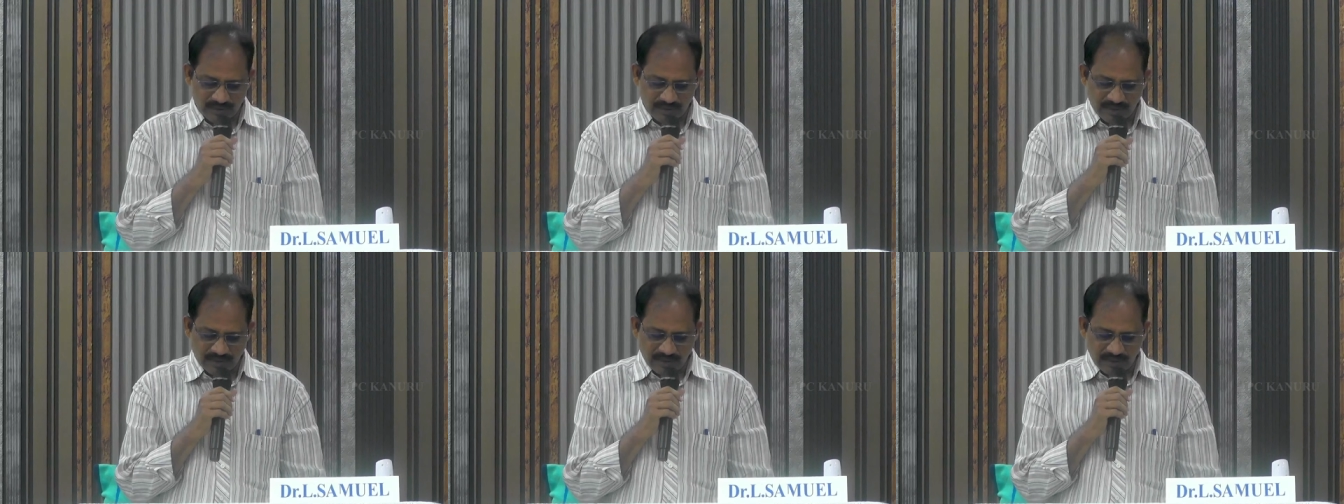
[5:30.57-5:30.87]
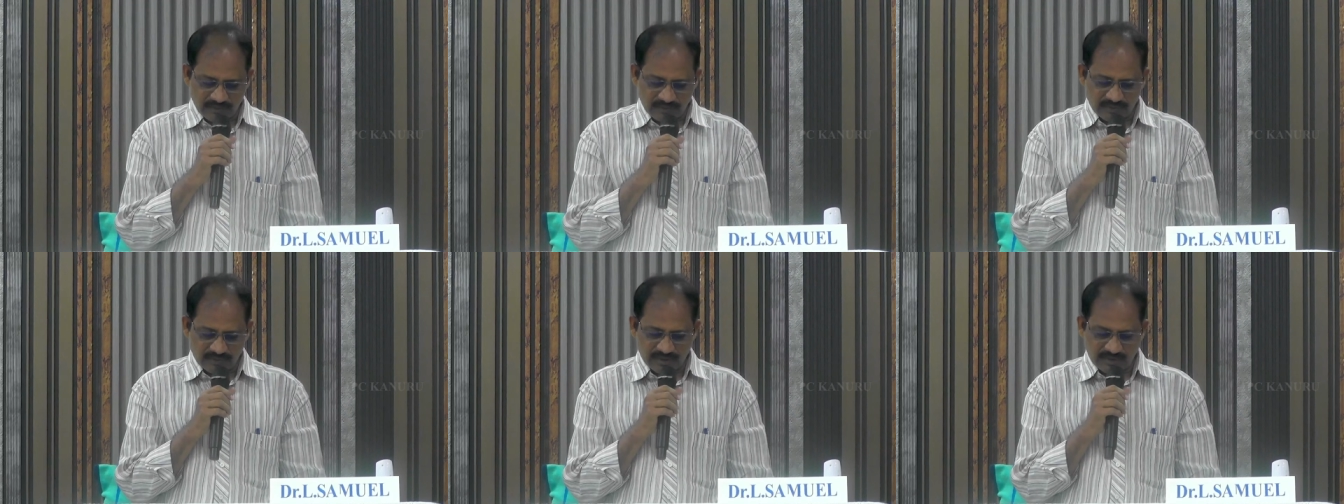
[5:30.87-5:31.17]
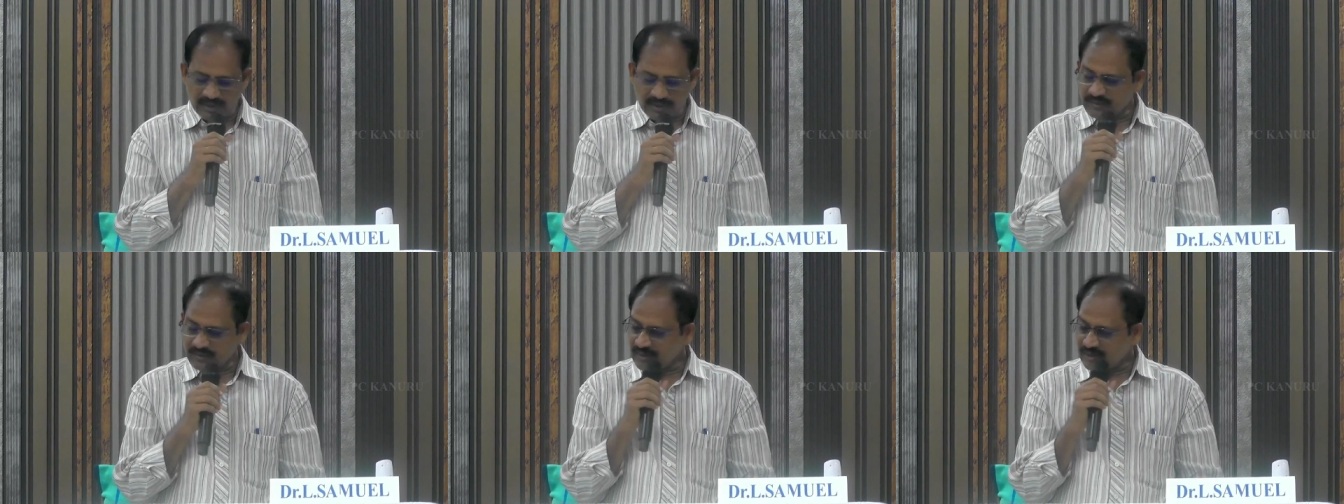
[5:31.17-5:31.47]
అసలు
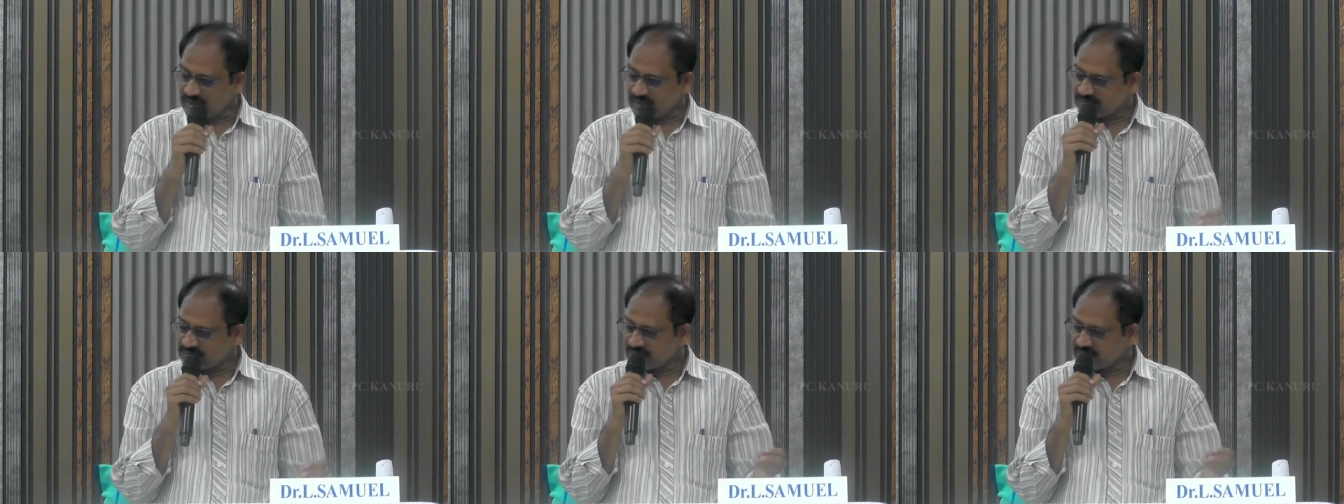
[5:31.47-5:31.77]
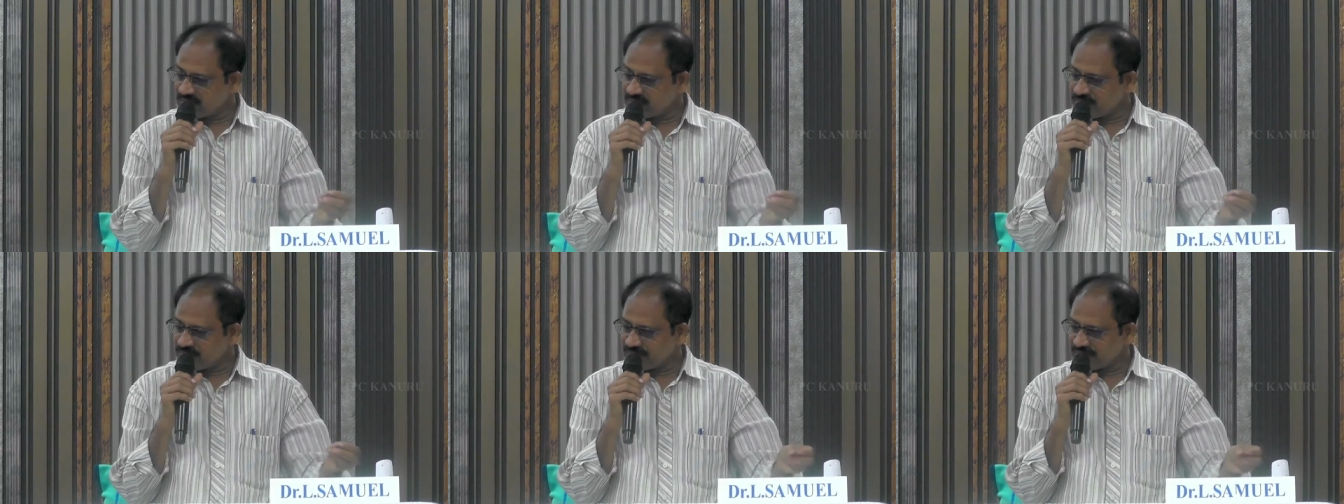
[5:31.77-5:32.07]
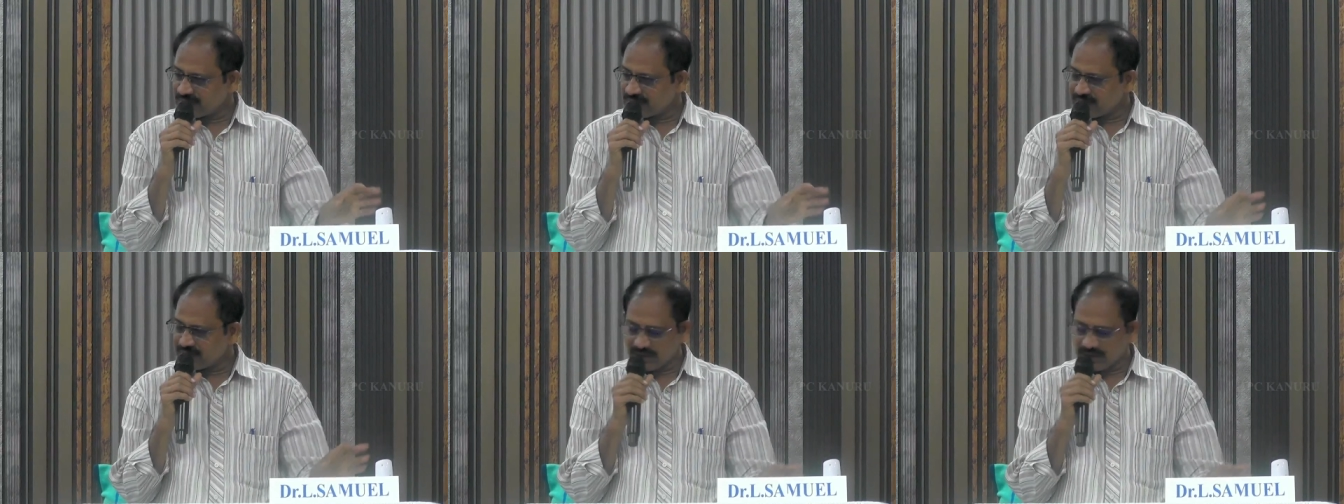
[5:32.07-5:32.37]
నా వాసనే
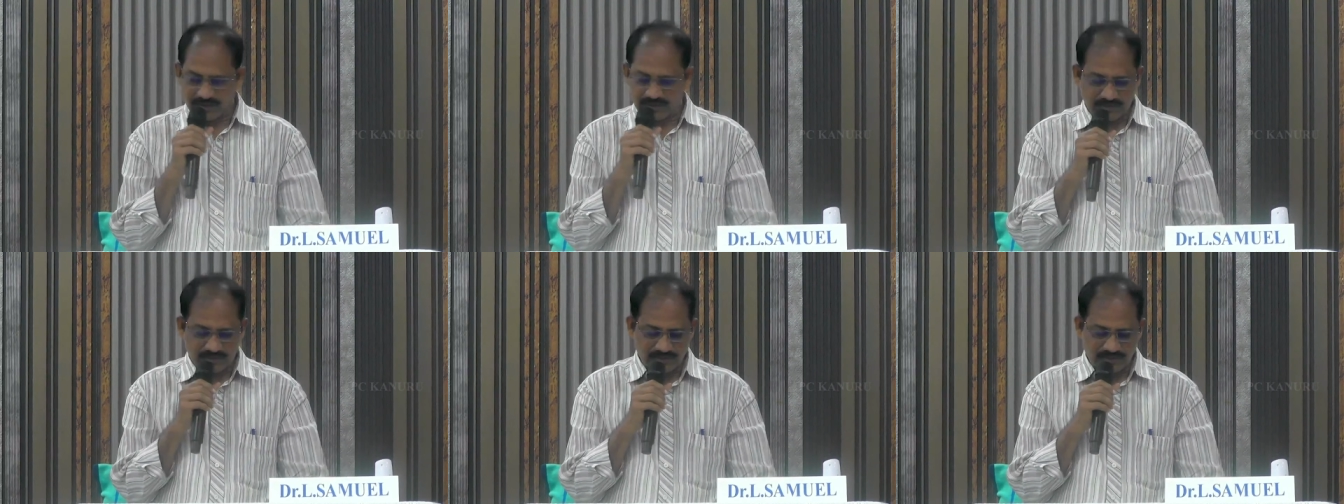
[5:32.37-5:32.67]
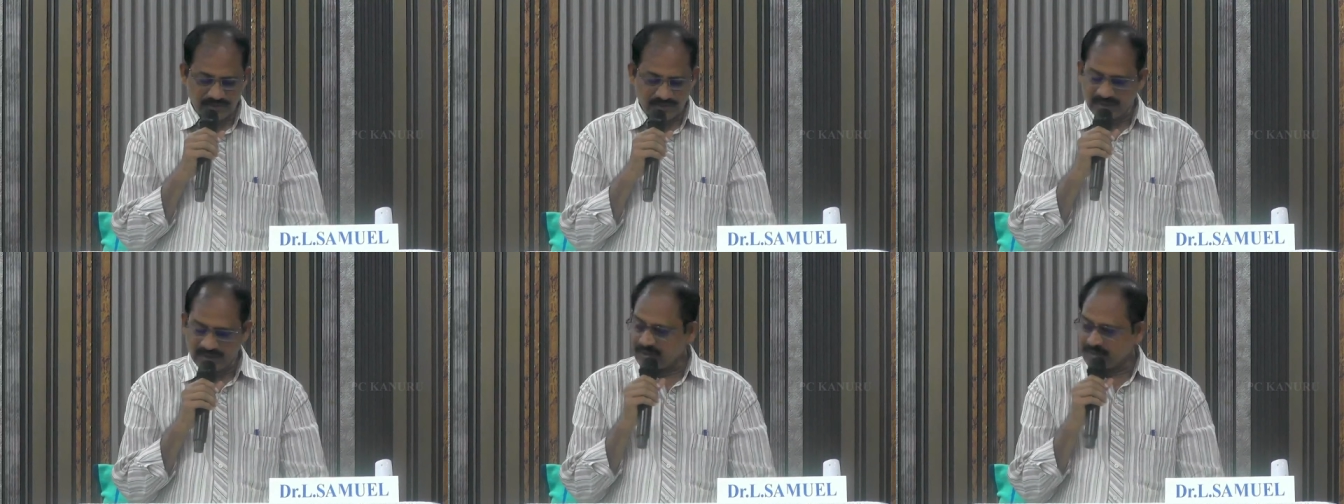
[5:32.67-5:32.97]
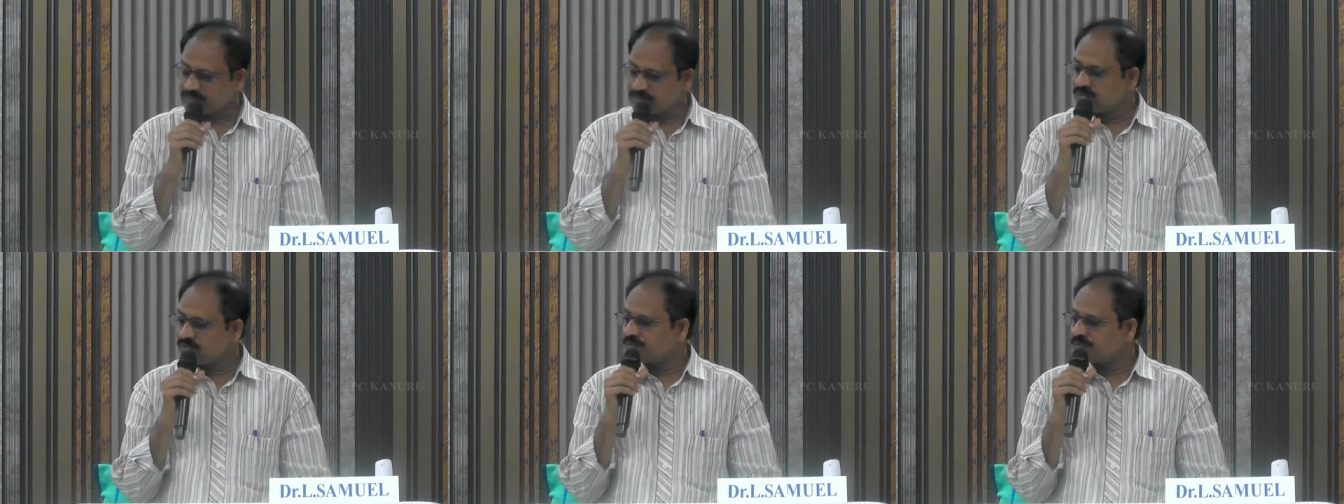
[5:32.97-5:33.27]
పట్టలేదు నా
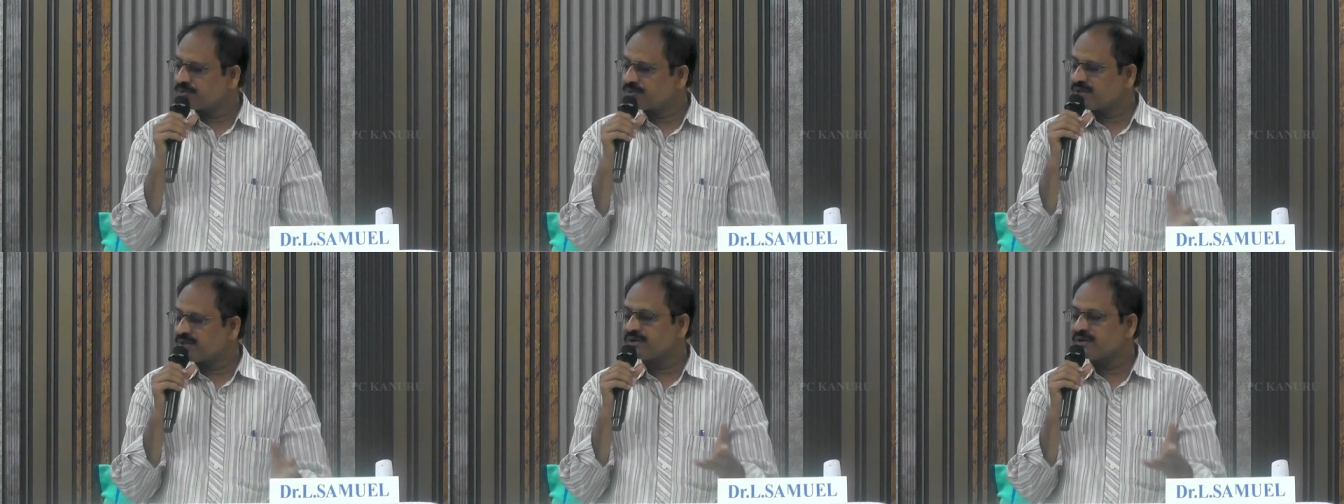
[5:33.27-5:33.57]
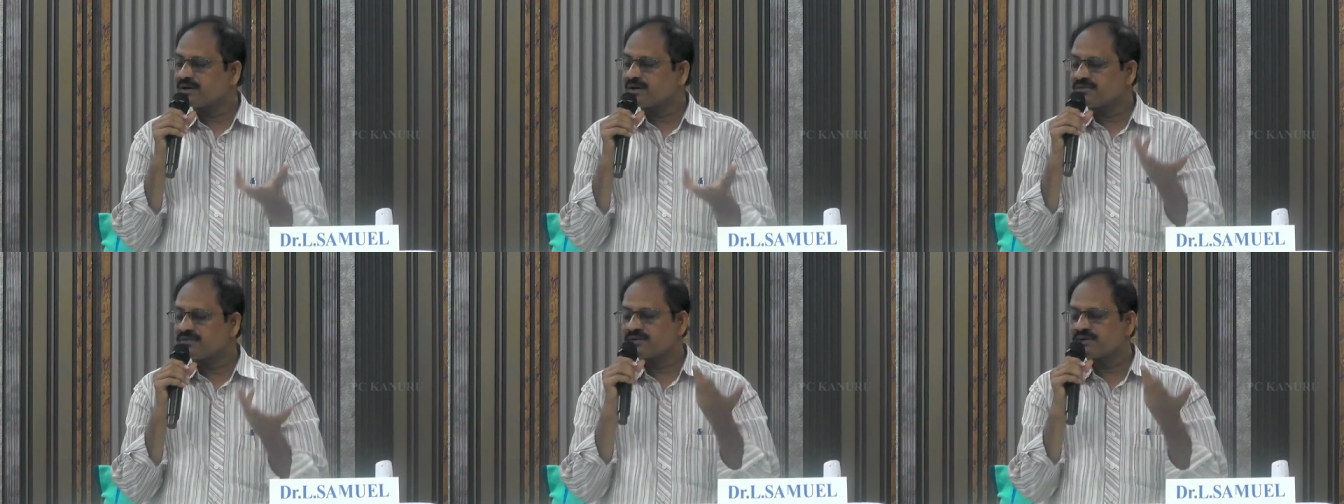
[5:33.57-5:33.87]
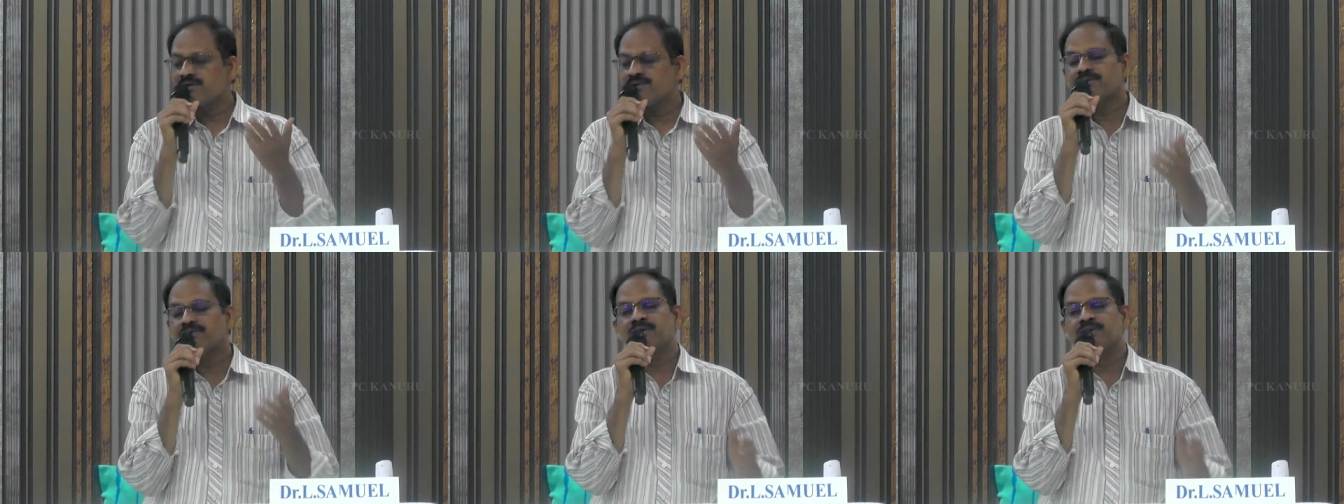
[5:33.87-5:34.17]
ఊపిరి నాకు
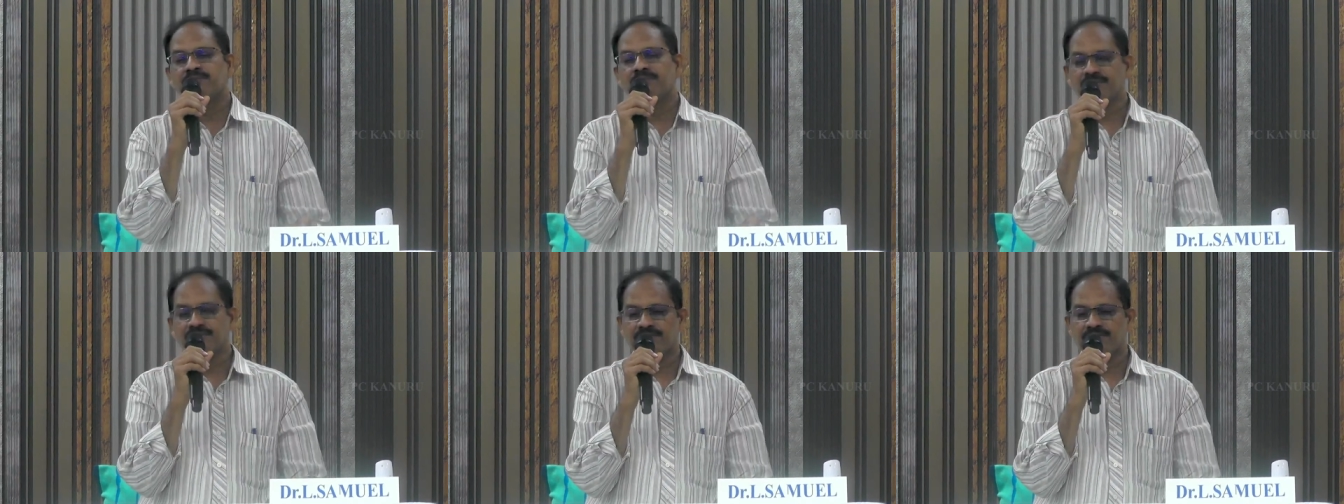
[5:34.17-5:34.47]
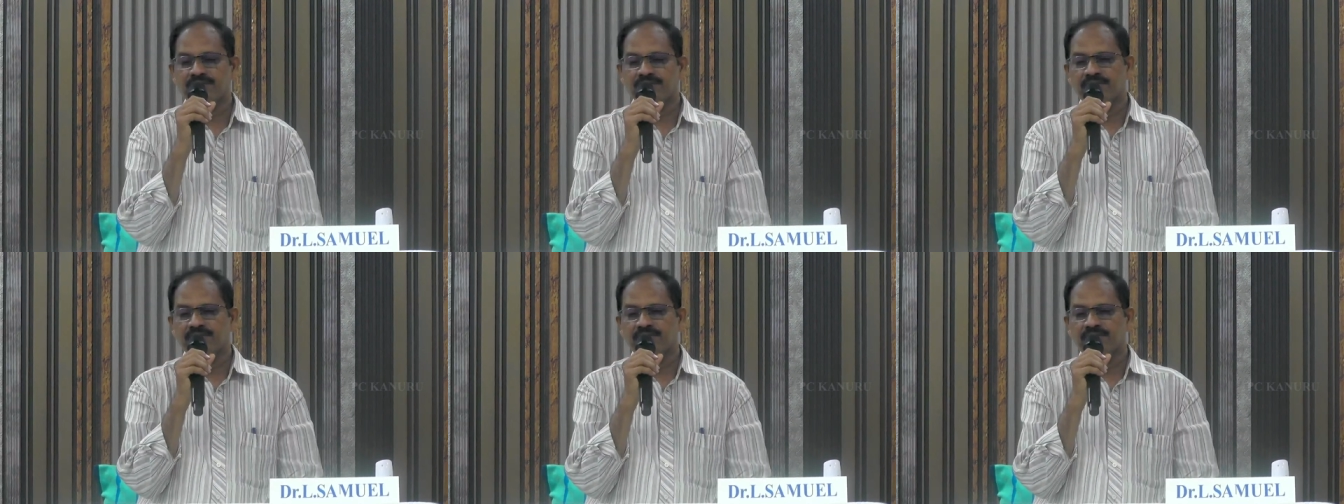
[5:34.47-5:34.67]
అసహ్యం అయిపోయింది